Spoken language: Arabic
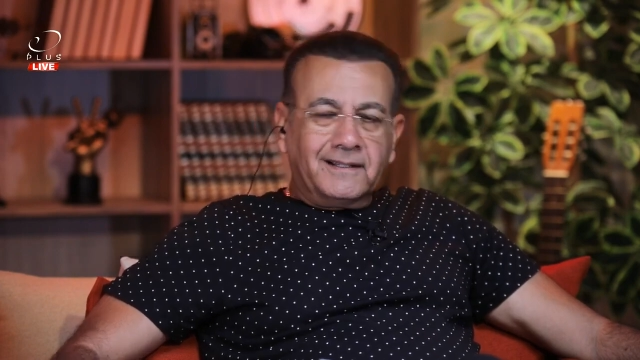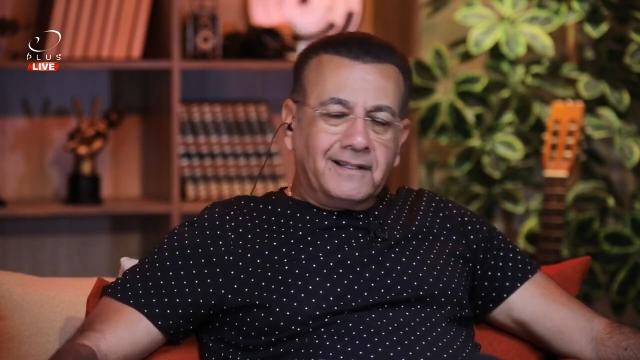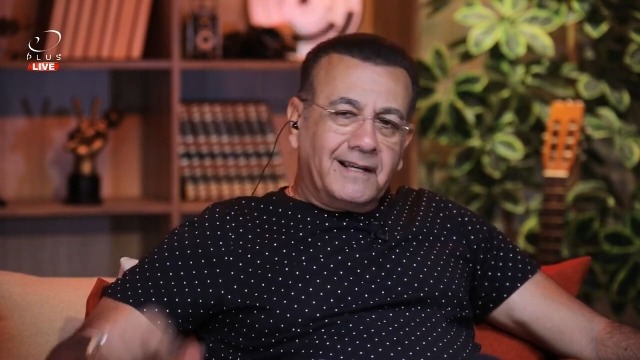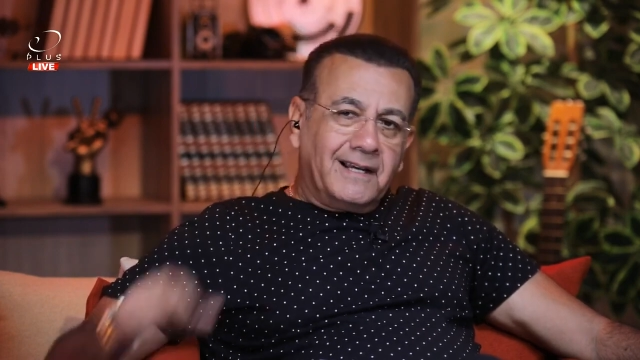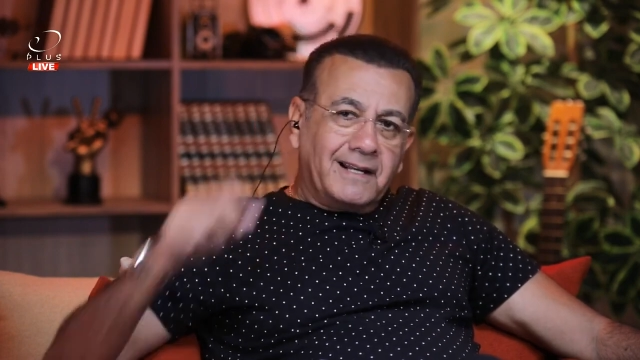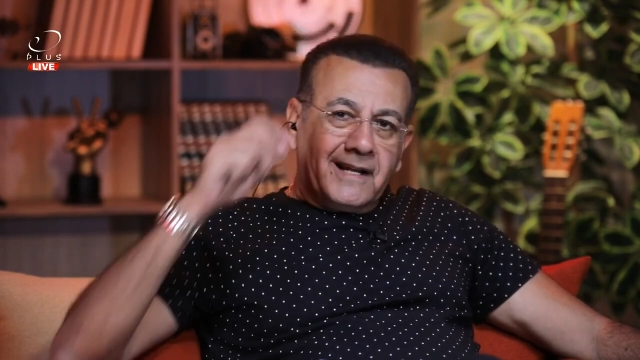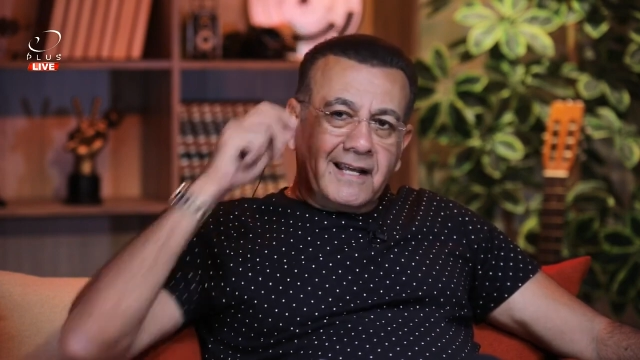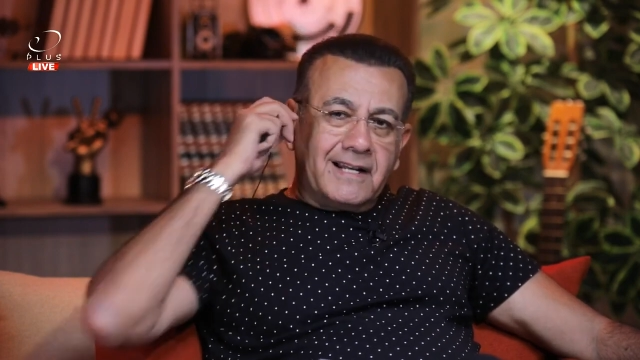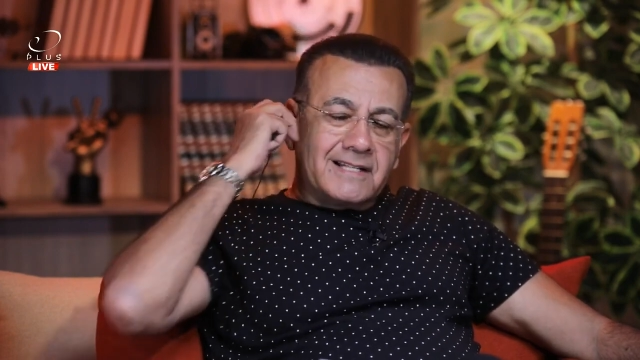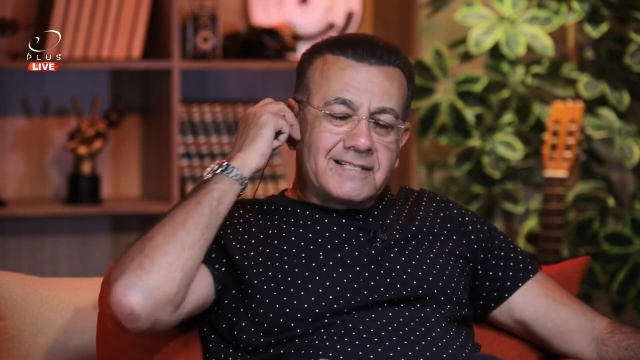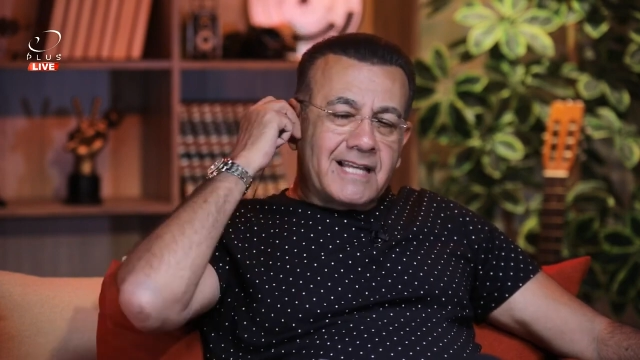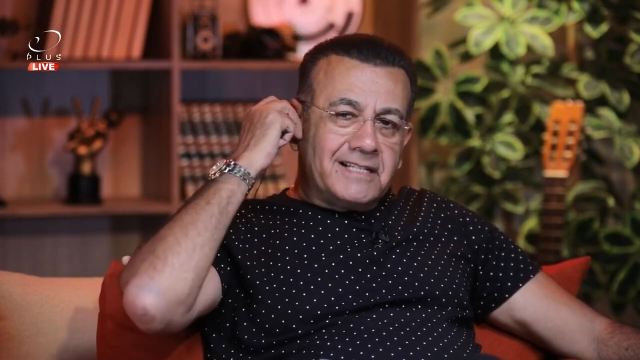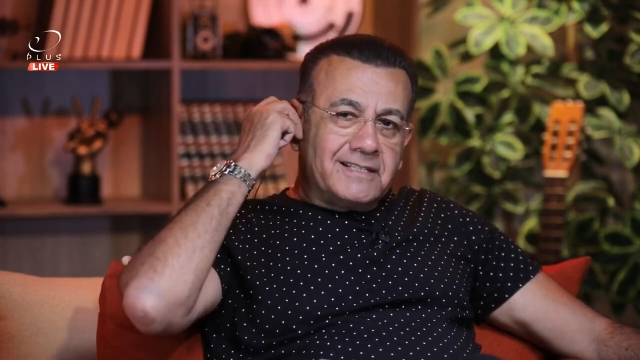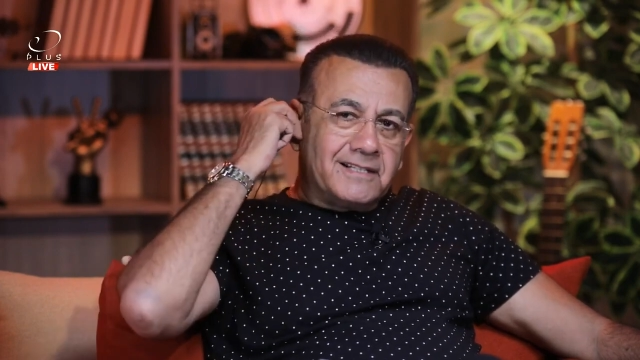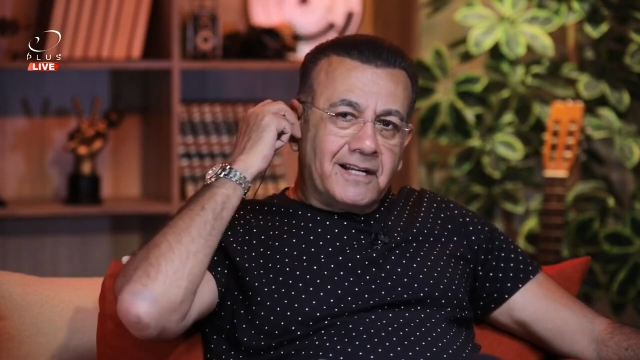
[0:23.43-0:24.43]
انا انا
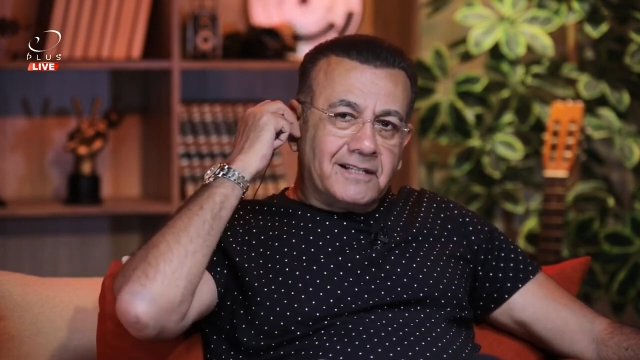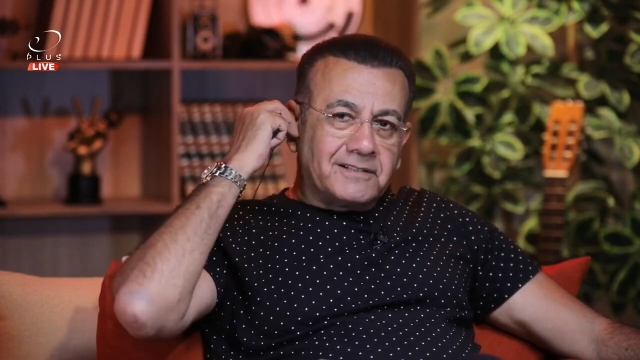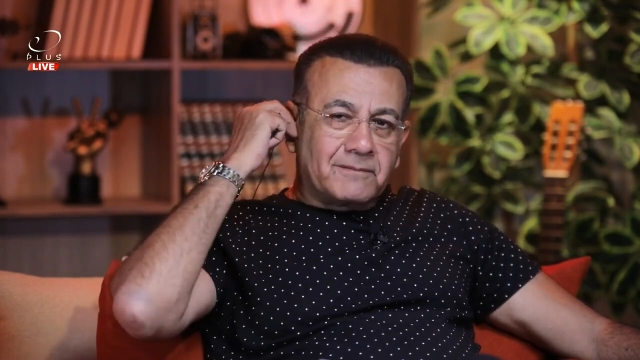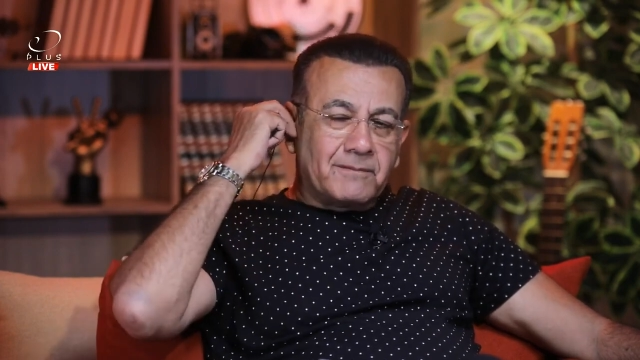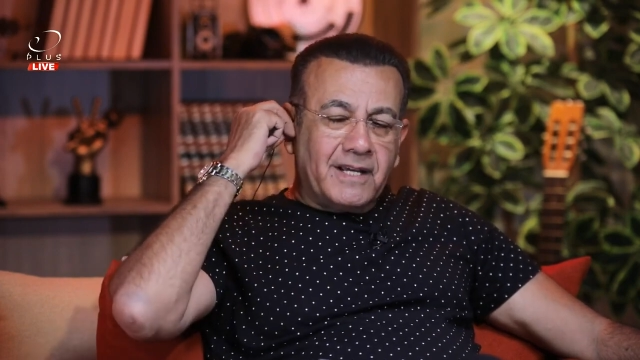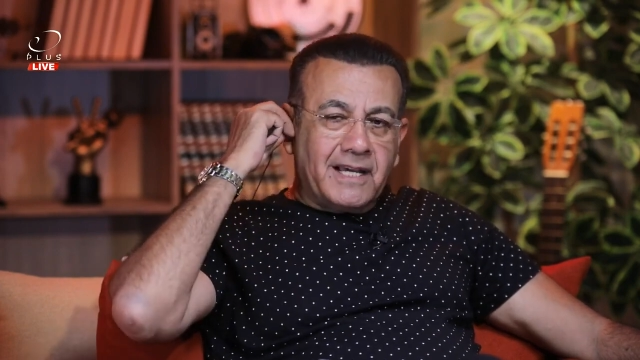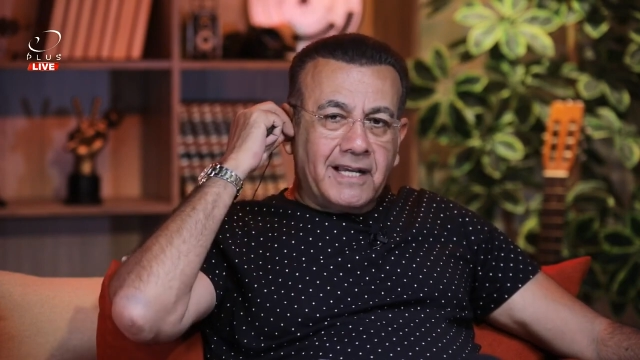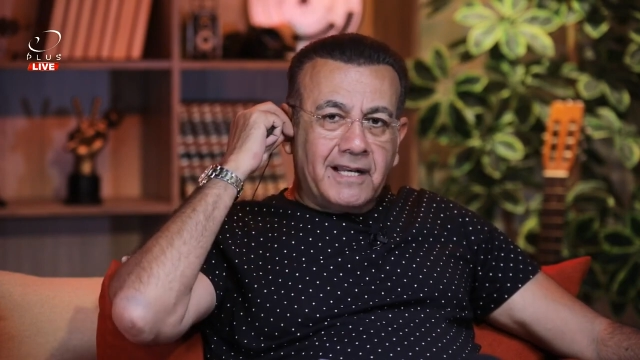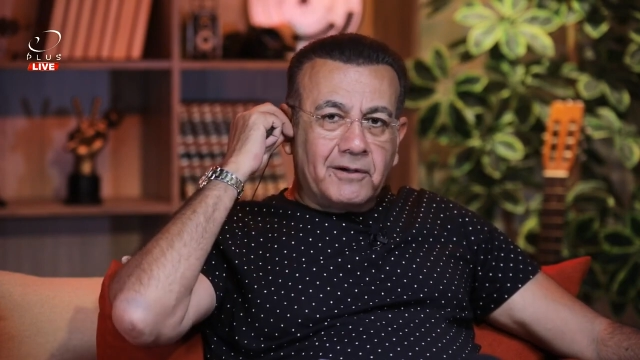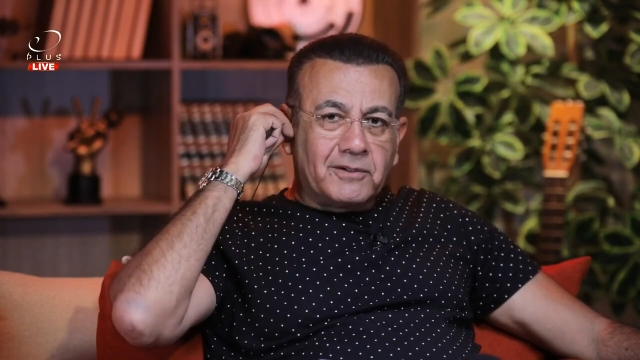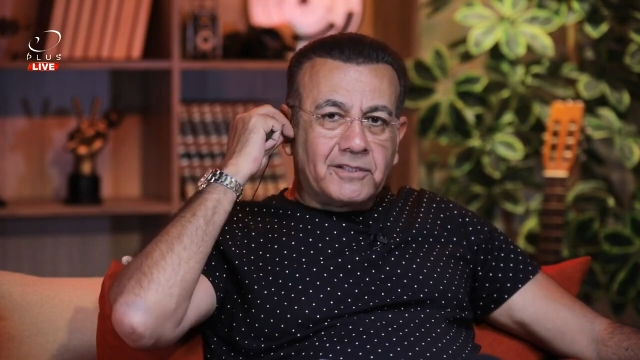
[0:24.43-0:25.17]
سعيد ان حضرتك معايا على الهواء